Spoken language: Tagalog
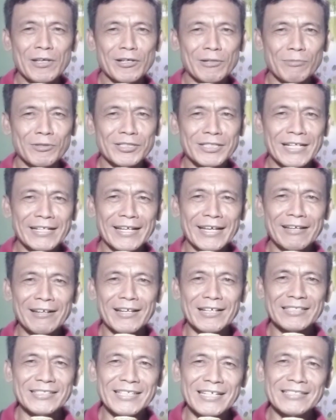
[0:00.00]
Mustang
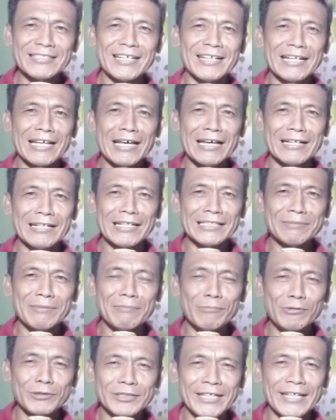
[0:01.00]
kayong lahat dyan? Sana nasa
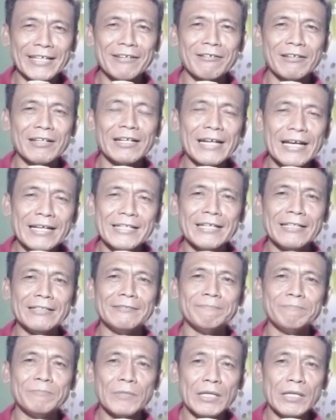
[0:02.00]
mabuti kayong kalagayan.